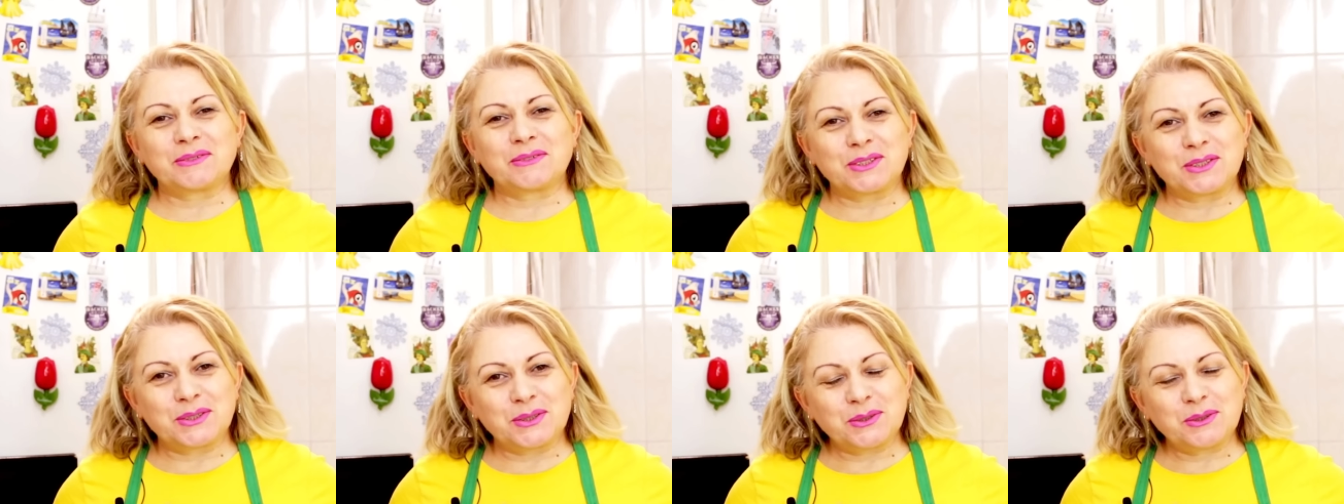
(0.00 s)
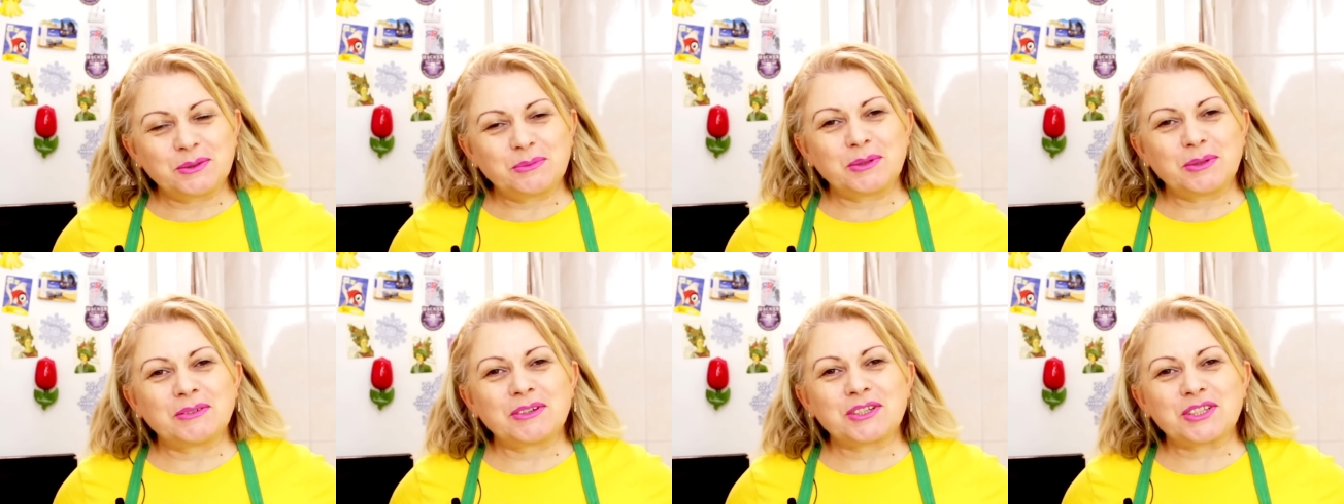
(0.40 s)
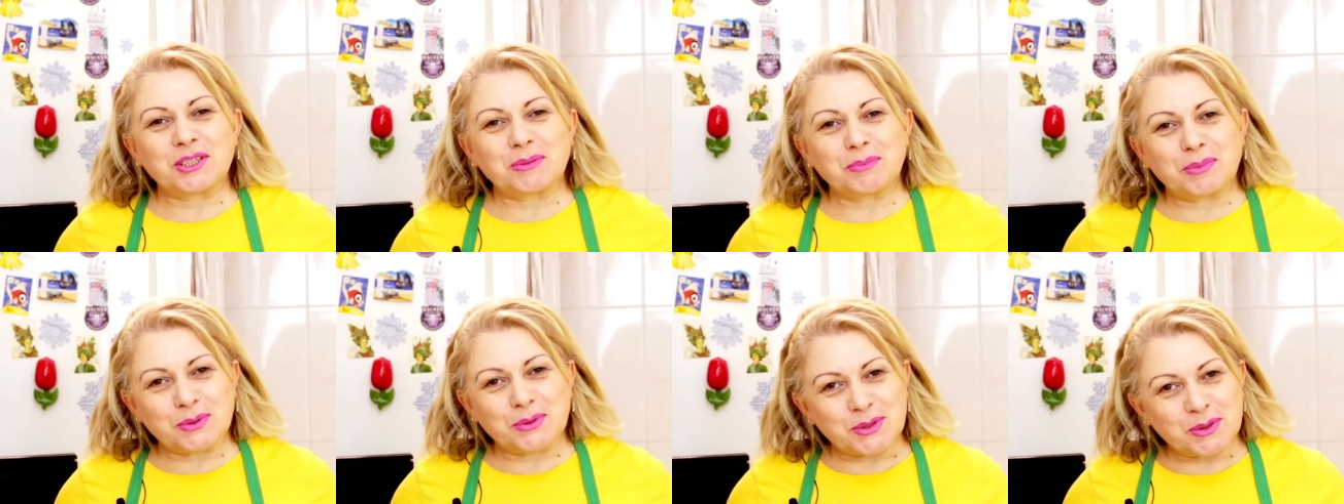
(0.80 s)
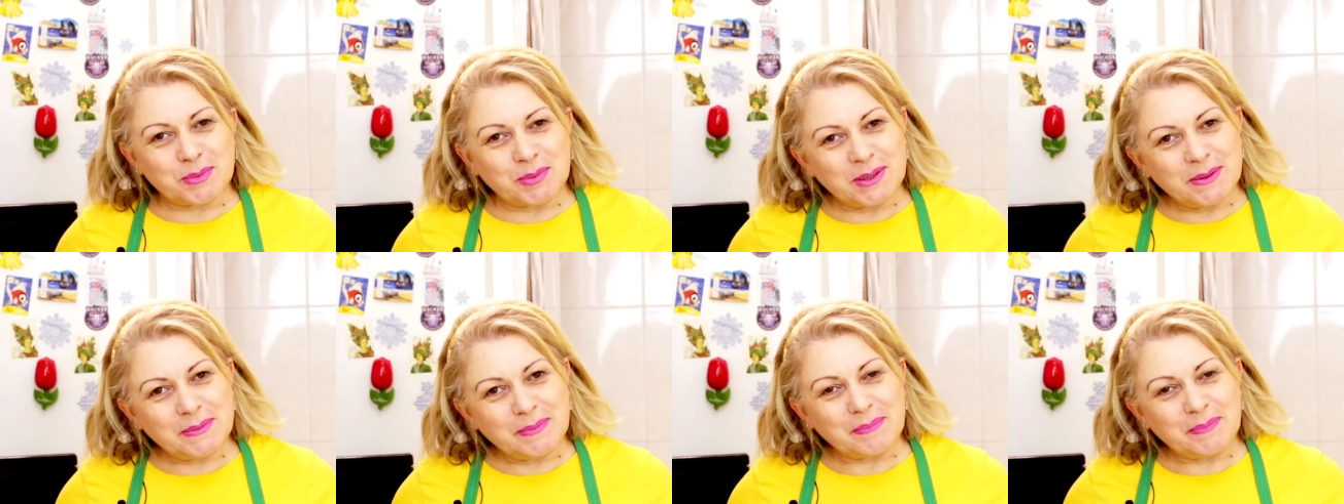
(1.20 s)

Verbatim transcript: видео по вашей просьбе.